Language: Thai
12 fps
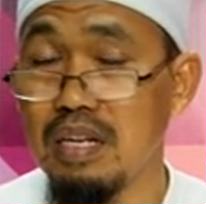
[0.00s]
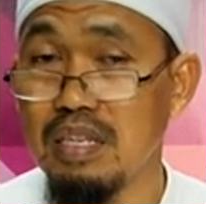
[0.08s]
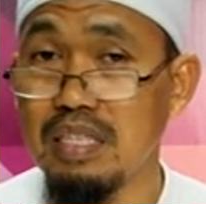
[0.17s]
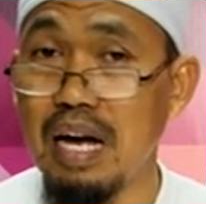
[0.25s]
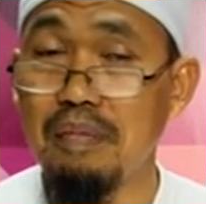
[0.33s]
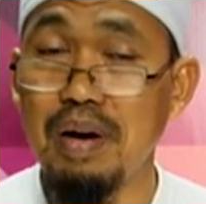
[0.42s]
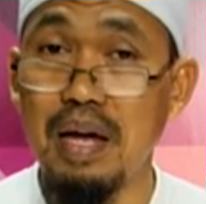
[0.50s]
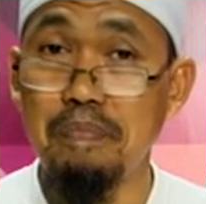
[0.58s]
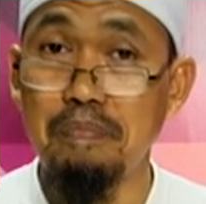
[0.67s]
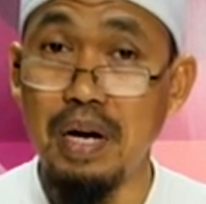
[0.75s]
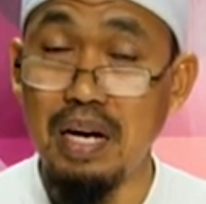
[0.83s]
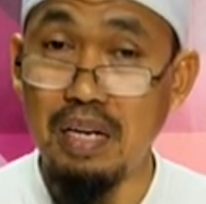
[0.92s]
สามารถ
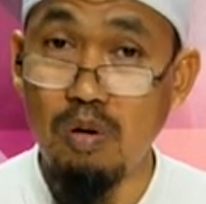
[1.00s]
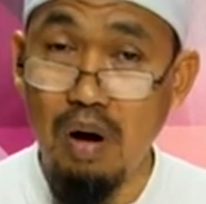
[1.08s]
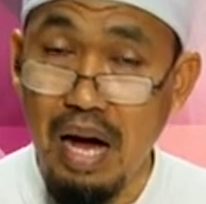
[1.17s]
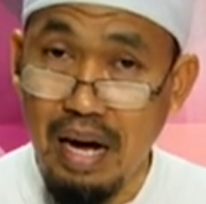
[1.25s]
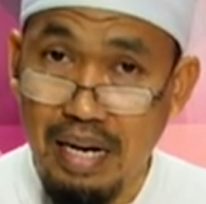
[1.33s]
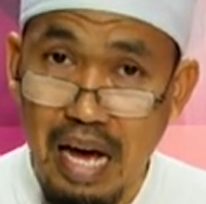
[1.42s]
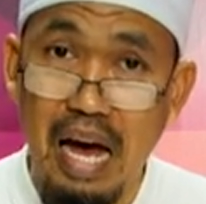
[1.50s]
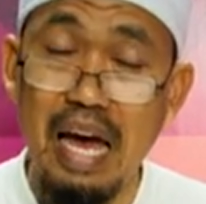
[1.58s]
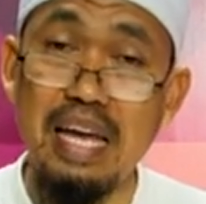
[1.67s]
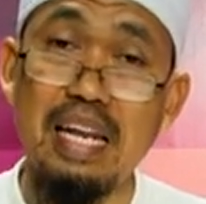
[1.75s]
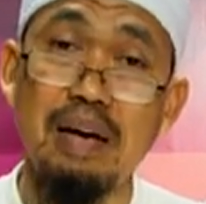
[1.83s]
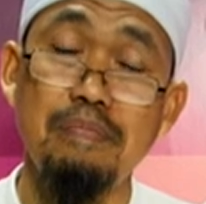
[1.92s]
เปิดกว้างได้
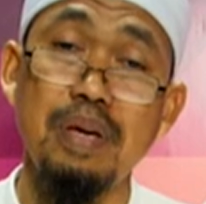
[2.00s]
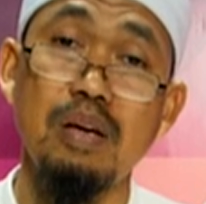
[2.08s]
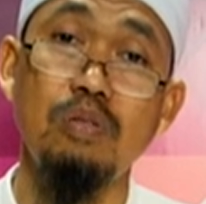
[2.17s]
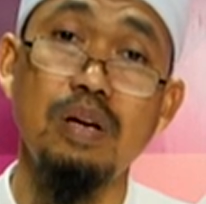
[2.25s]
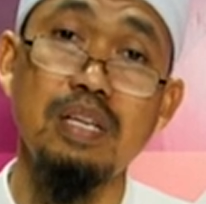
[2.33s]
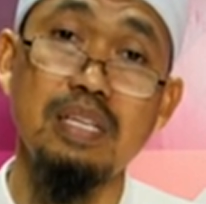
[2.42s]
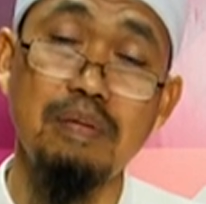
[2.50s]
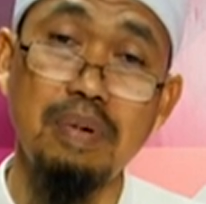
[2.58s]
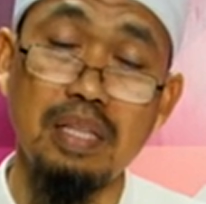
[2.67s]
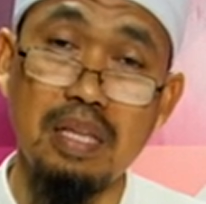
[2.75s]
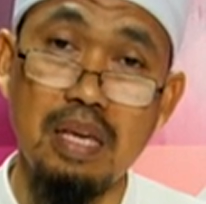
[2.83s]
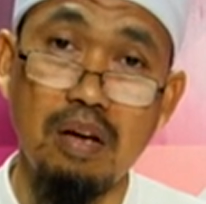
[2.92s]
นะครับไม่ควรที่จะ
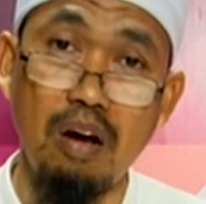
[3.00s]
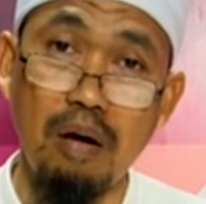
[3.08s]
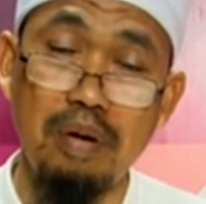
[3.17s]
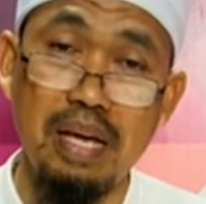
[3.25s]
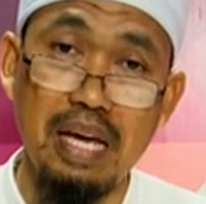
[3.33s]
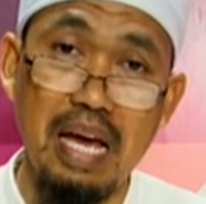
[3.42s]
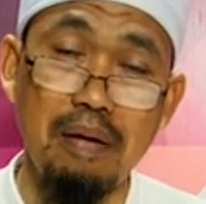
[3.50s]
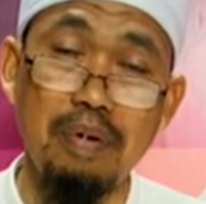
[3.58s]
มาตีกรอบให้แค